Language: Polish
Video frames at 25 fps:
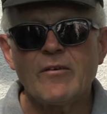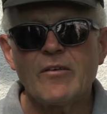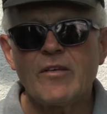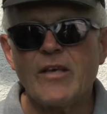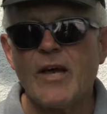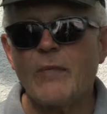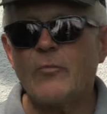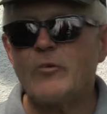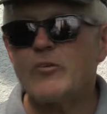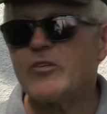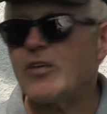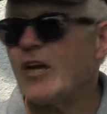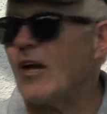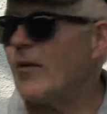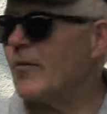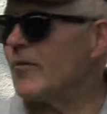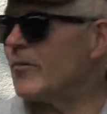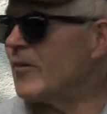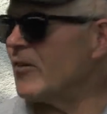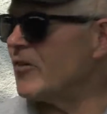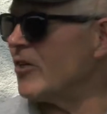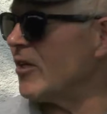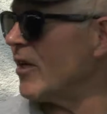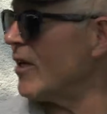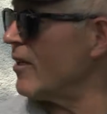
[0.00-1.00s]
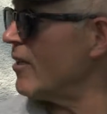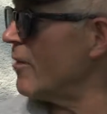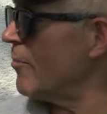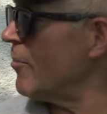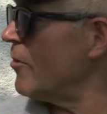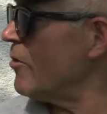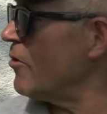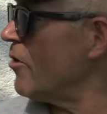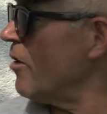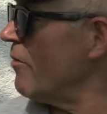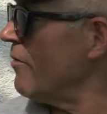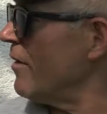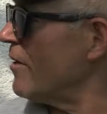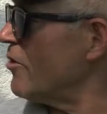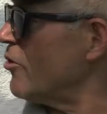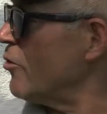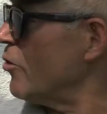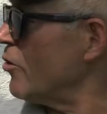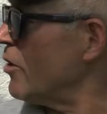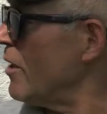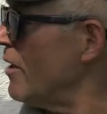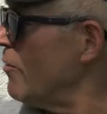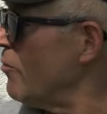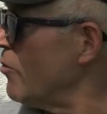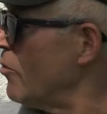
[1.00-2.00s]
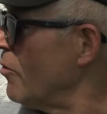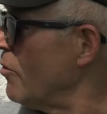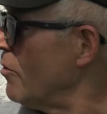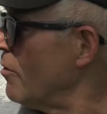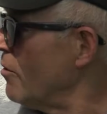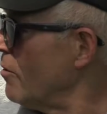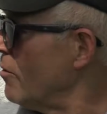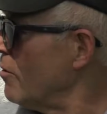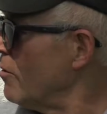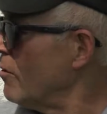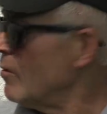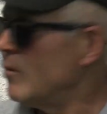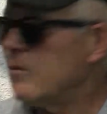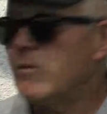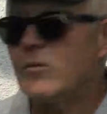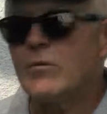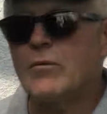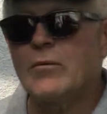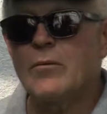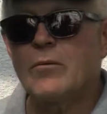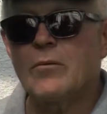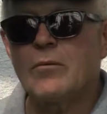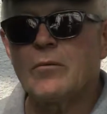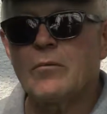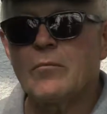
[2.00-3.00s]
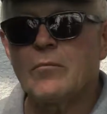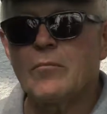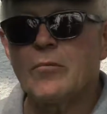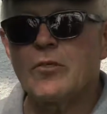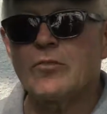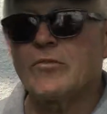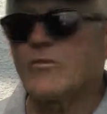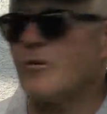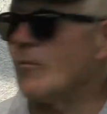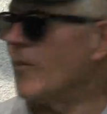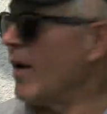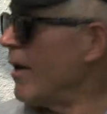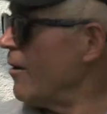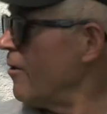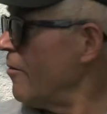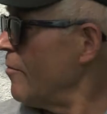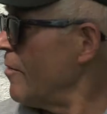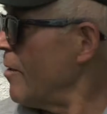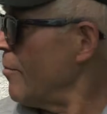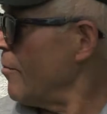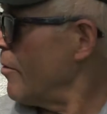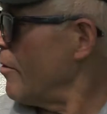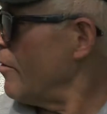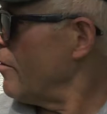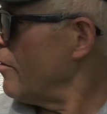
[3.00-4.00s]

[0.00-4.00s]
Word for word: Ja musiałem się katapultować do tyłu. Bo co, mają mnie,